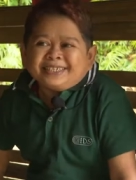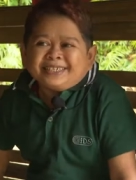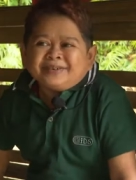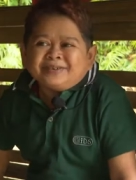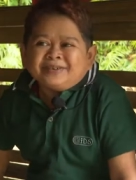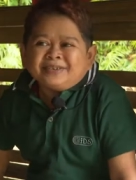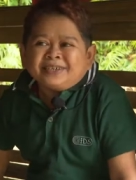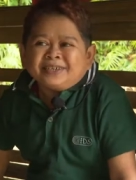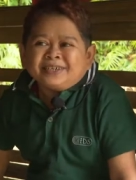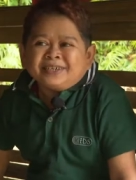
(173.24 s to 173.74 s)

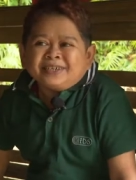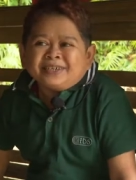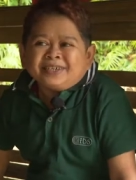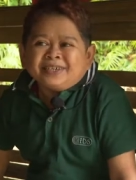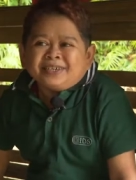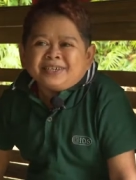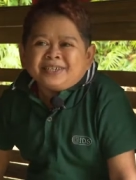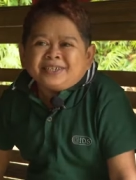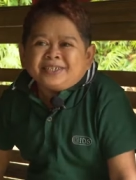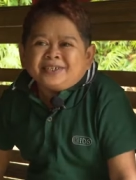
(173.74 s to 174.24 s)
sabi,
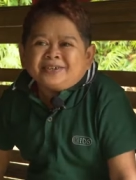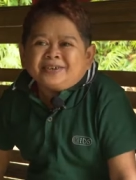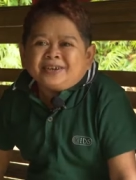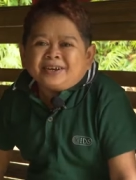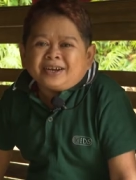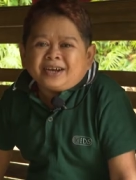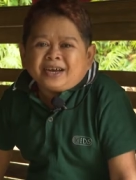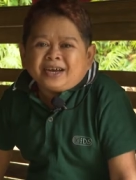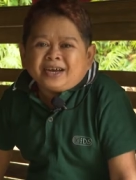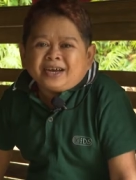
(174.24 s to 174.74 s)
yun
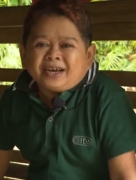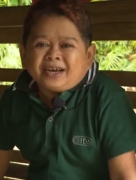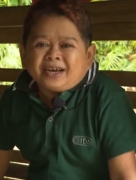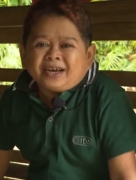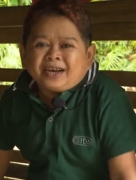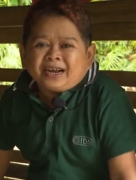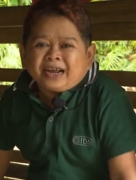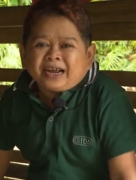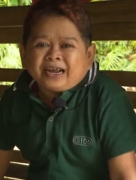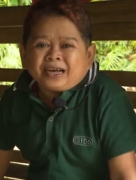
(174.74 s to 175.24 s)
ang
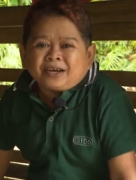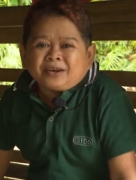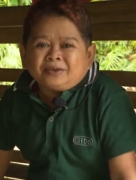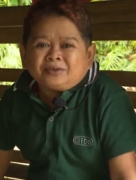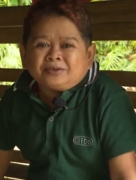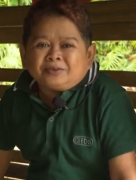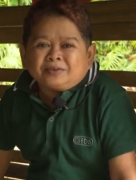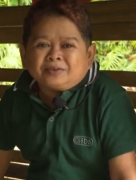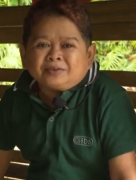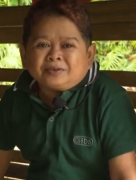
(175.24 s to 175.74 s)
naalala
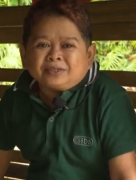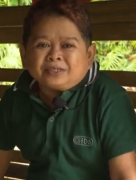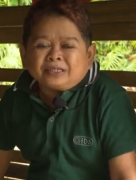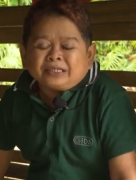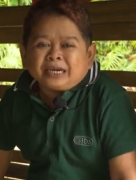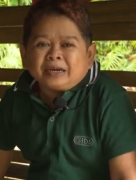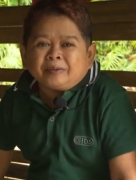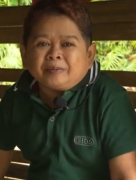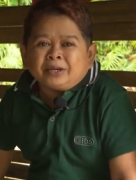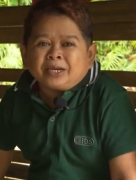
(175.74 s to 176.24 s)
kong
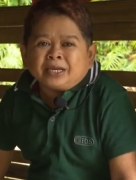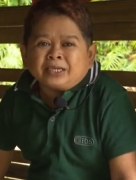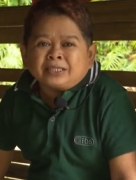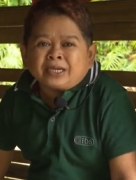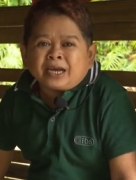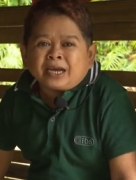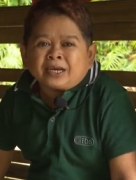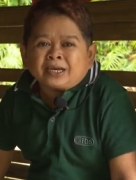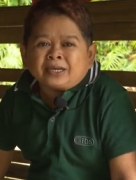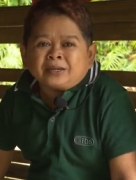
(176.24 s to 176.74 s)
sinabi niya
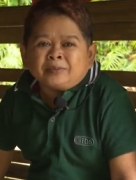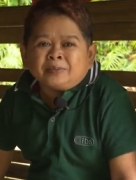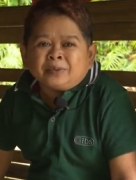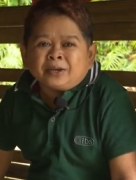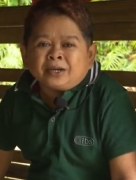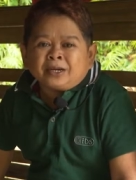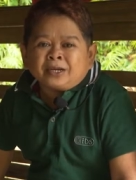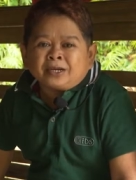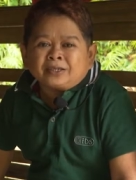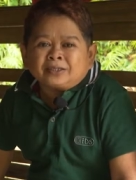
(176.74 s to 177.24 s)
sa akin,
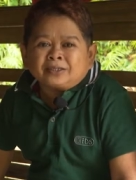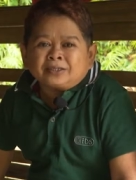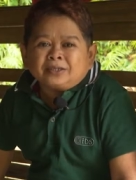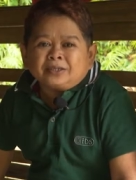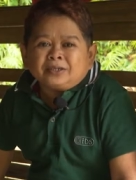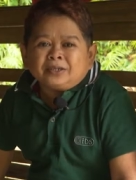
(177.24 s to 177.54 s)
parang